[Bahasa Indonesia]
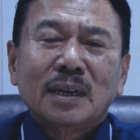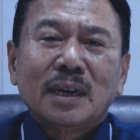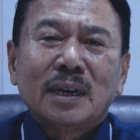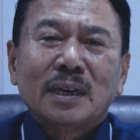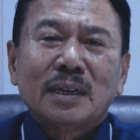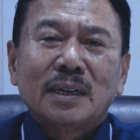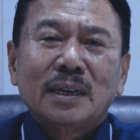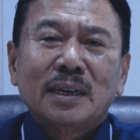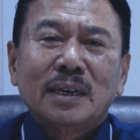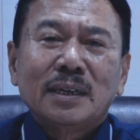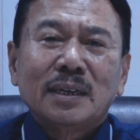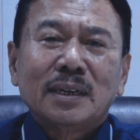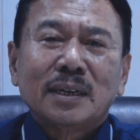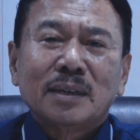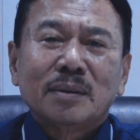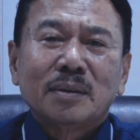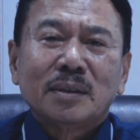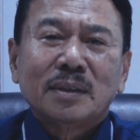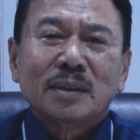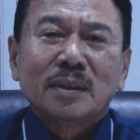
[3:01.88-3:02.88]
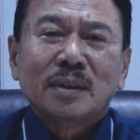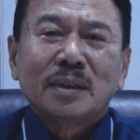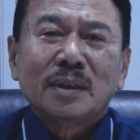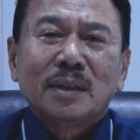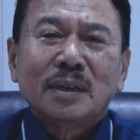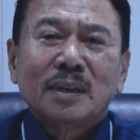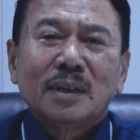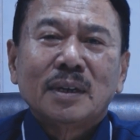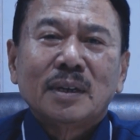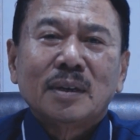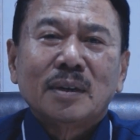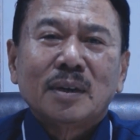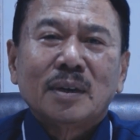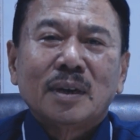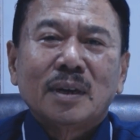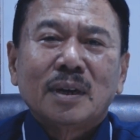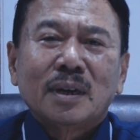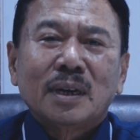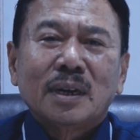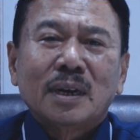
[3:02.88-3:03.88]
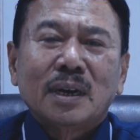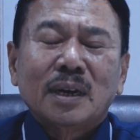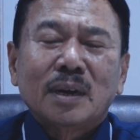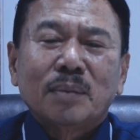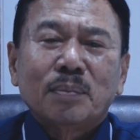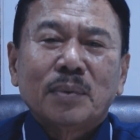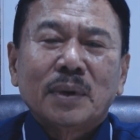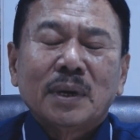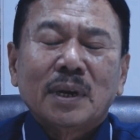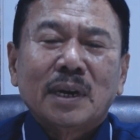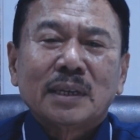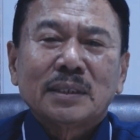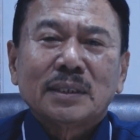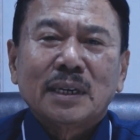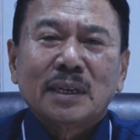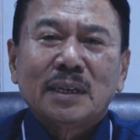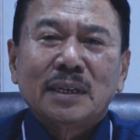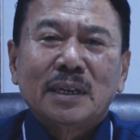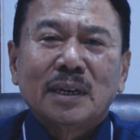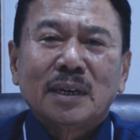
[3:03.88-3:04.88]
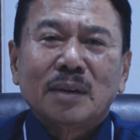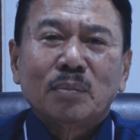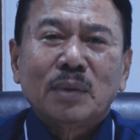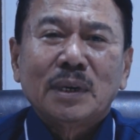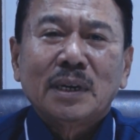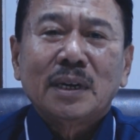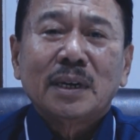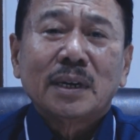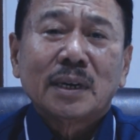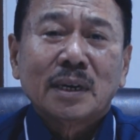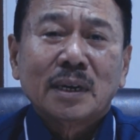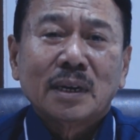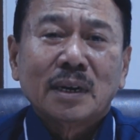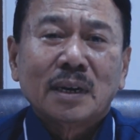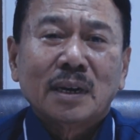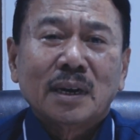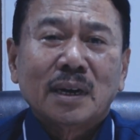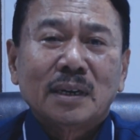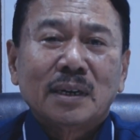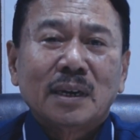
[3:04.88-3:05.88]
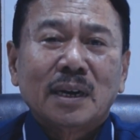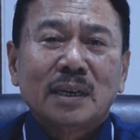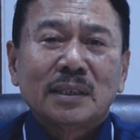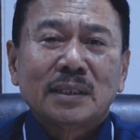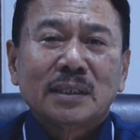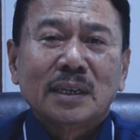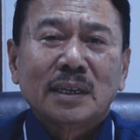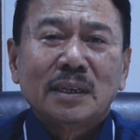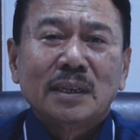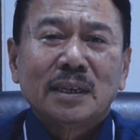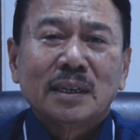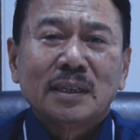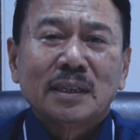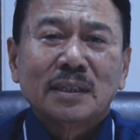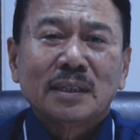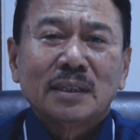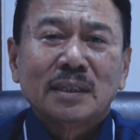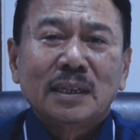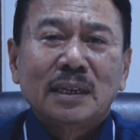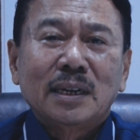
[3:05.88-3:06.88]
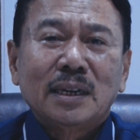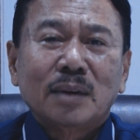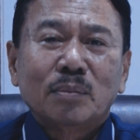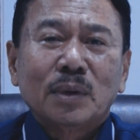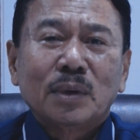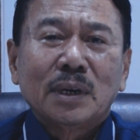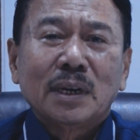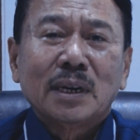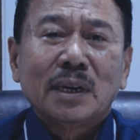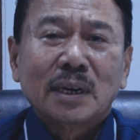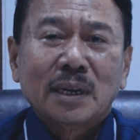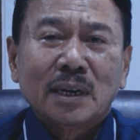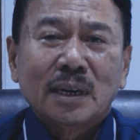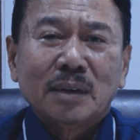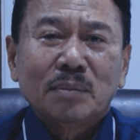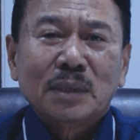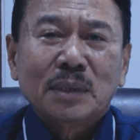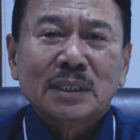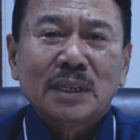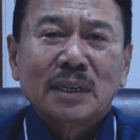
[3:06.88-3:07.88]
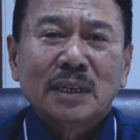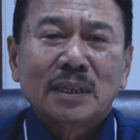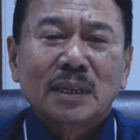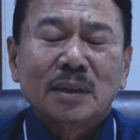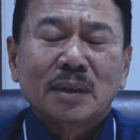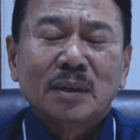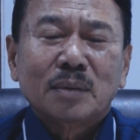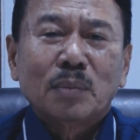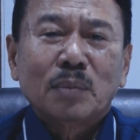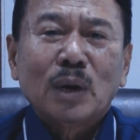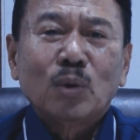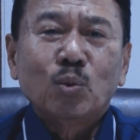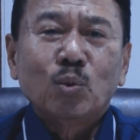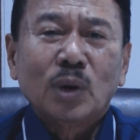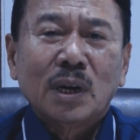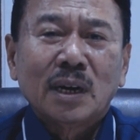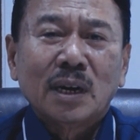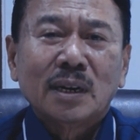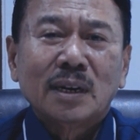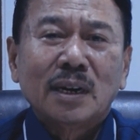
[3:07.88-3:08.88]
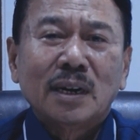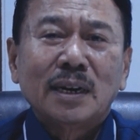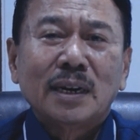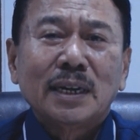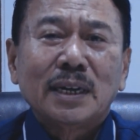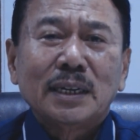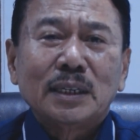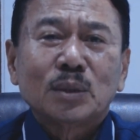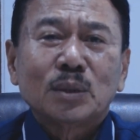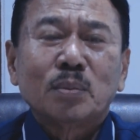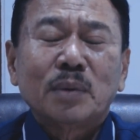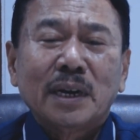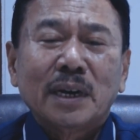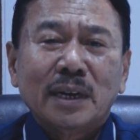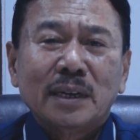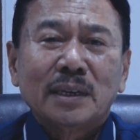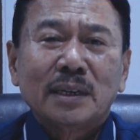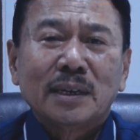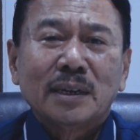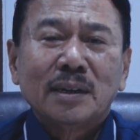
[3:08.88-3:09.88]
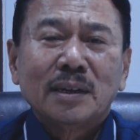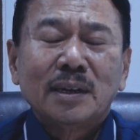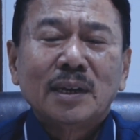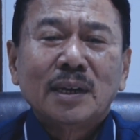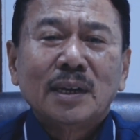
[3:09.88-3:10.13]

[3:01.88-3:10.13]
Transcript: ada yang apa aset yang bergerak, ada aset yang tidak bergerak, misalnya bangunan dan lain sebagainya.